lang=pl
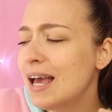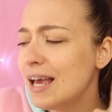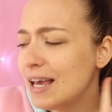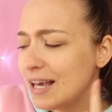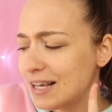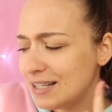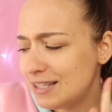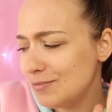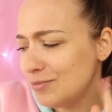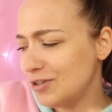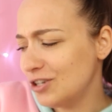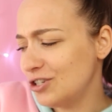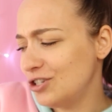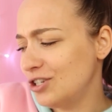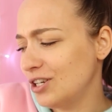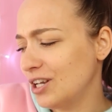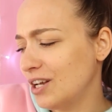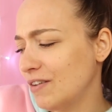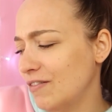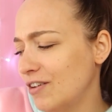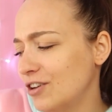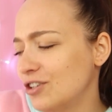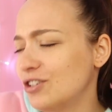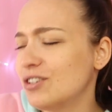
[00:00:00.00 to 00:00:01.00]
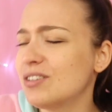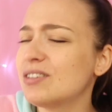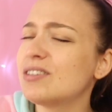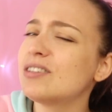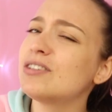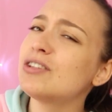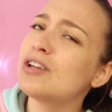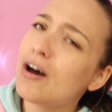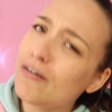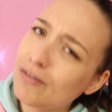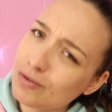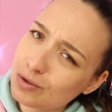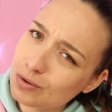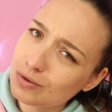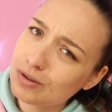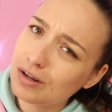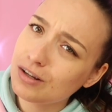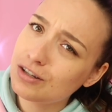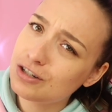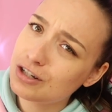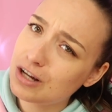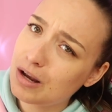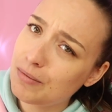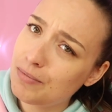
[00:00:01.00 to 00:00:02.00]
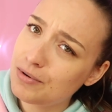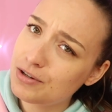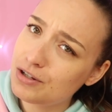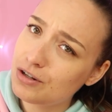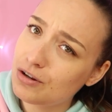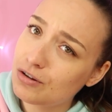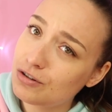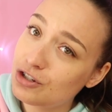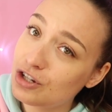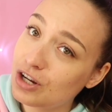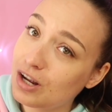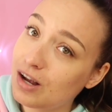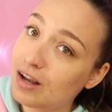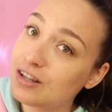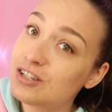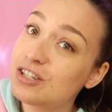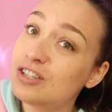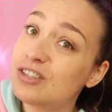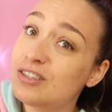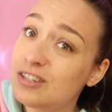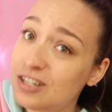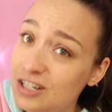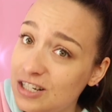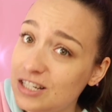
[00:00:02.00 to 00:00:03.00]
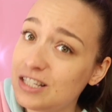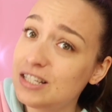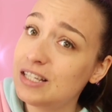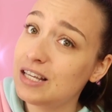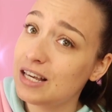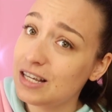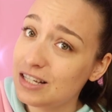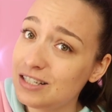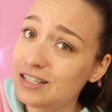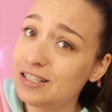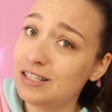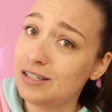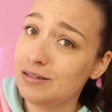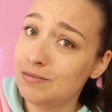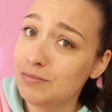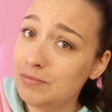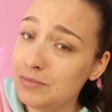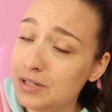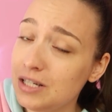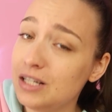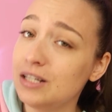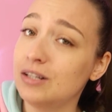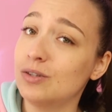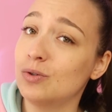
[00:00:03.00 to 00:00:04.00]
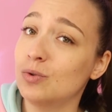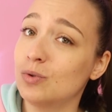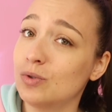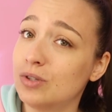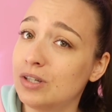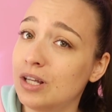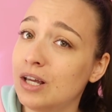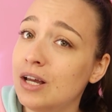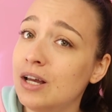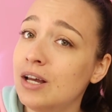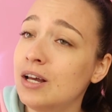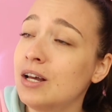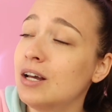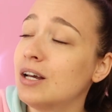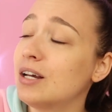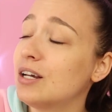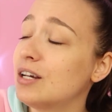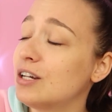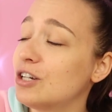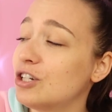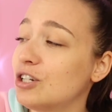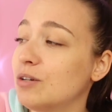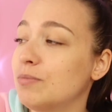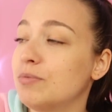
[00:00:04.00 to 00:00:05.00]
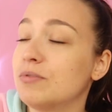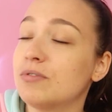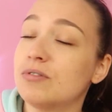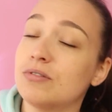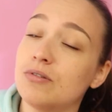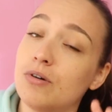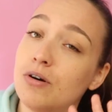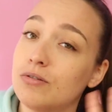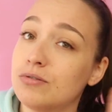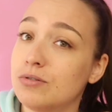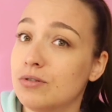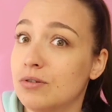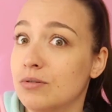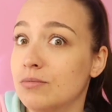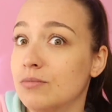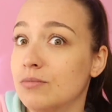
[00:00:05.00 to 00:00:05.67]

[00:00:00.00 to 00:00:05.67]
Jestem też ciekawa, czy znowu tutaj trzeba będzie odczekać 30 minut, e, żeby o,